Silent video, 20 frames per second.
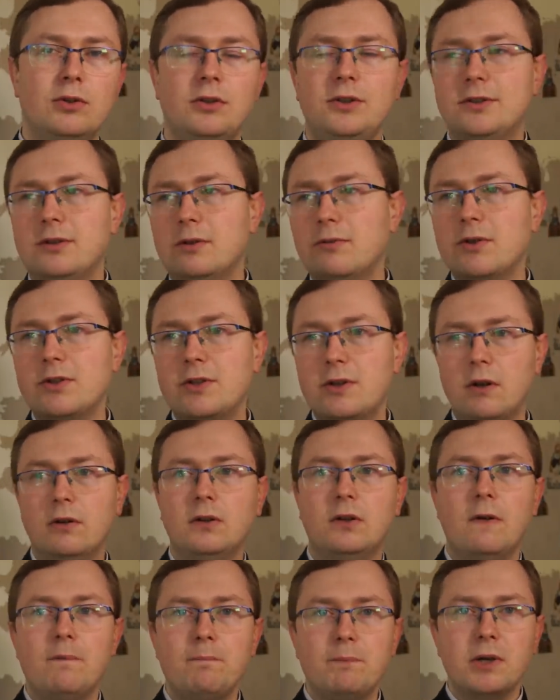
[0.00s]
Oni są właśnie
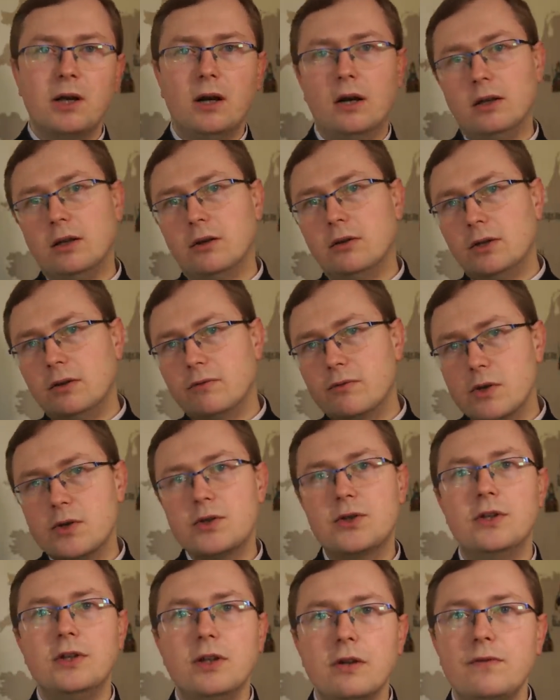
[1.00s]
otępiali, oni
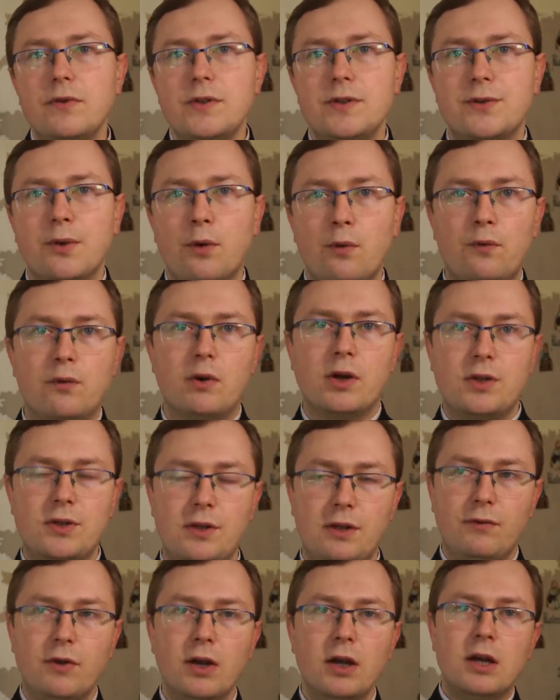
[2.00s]
właśnie nie widzą
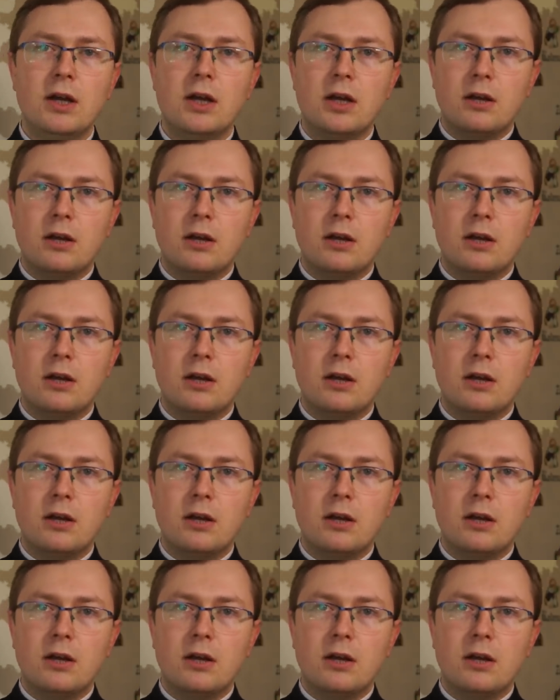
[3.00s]
właściwie.